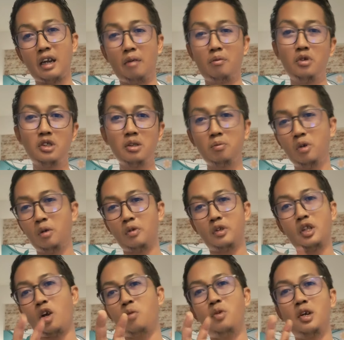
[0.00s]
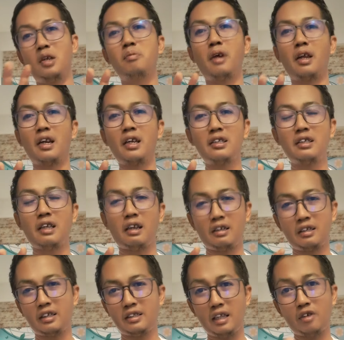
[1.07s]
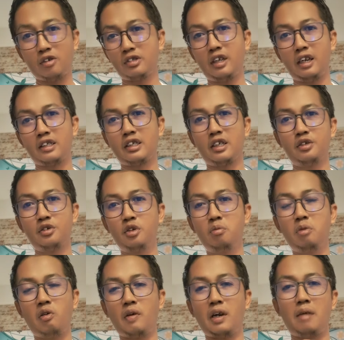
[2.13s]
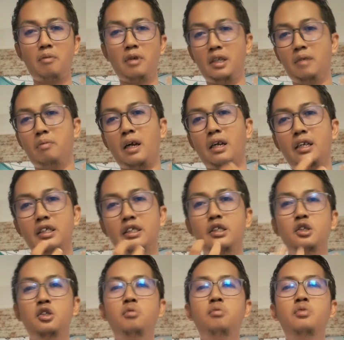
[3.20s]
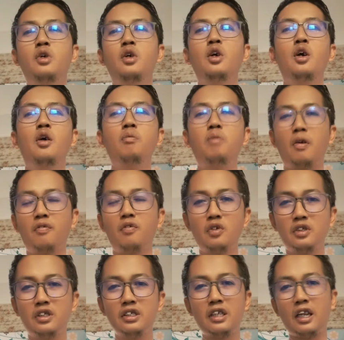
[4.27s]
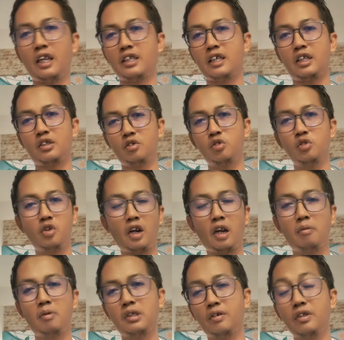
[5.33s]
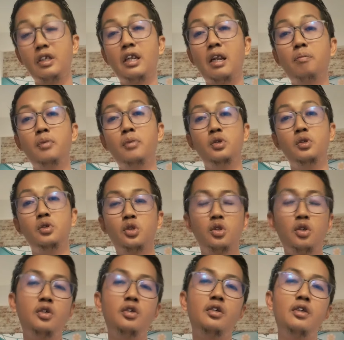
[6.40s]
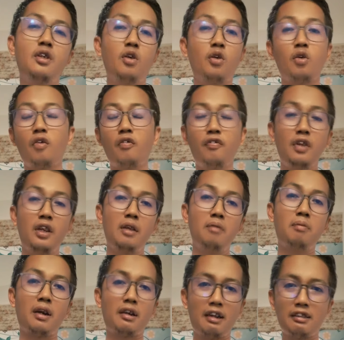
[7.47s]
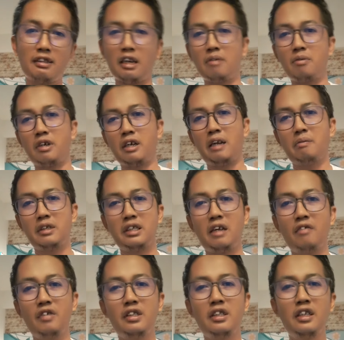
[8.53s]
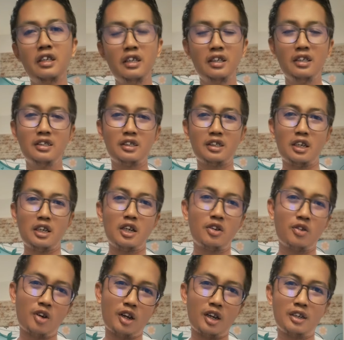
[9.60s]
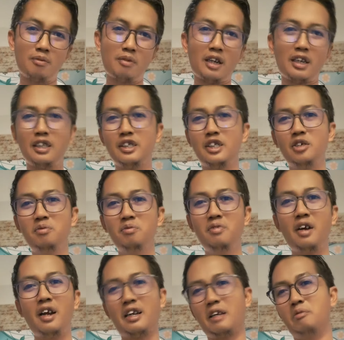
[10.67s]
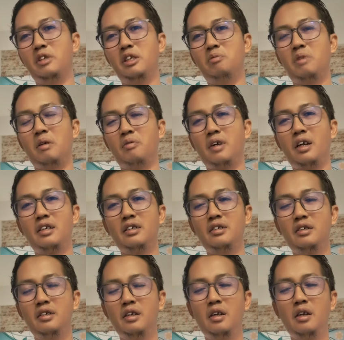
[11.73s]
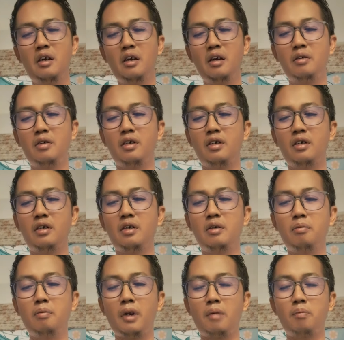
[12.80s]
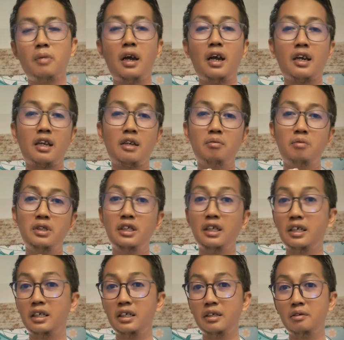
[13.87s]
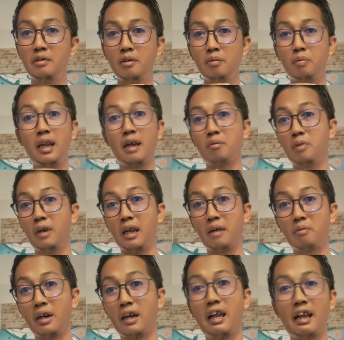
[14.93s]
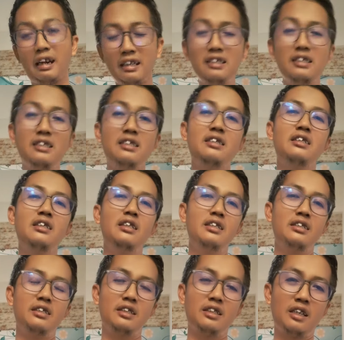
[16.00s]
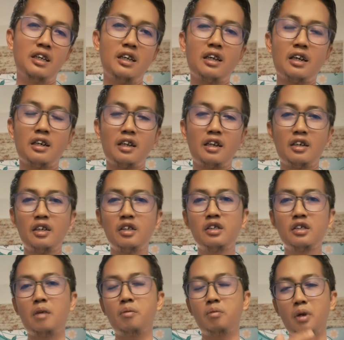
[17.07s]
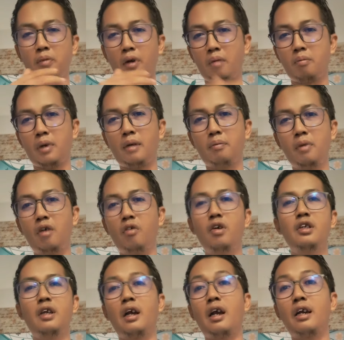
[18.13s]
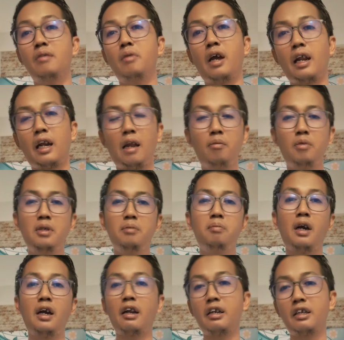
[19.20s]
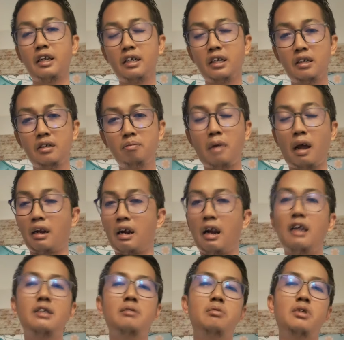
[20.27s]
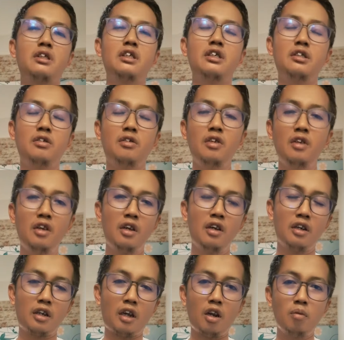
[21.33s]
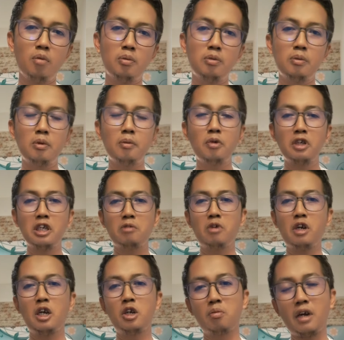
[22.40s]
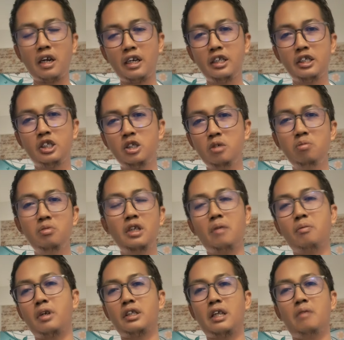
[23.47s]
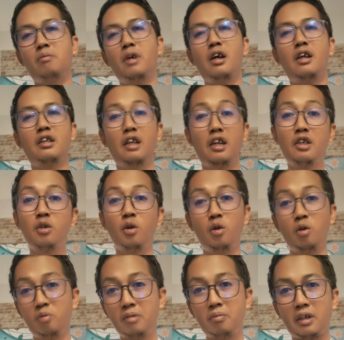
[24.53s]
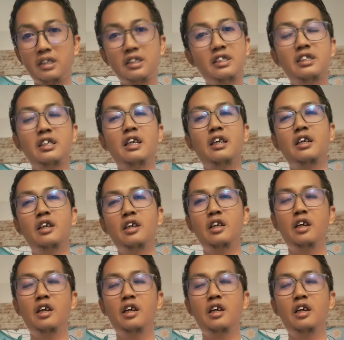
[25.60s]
Namun sebelum kita ngomongin mereknya, kita harus jelaskan dulu bahwa namanya magnesium berfungsi salah satu untuk kelapa sawit adalah penyusun klorofil pada tanaman kelapa sawit. Sehingga kekurangan magnesium akan menyebabkan uh, pelepah akan menjadi belang-belang bergaris sehingga kadang-kadang sampai pelepah bawah yang akan mengalami pengeringan parah seperti itu. Kalau pupuk-pupuk yang mengandung magnesium, yang pertama adalah dolomit pastinya.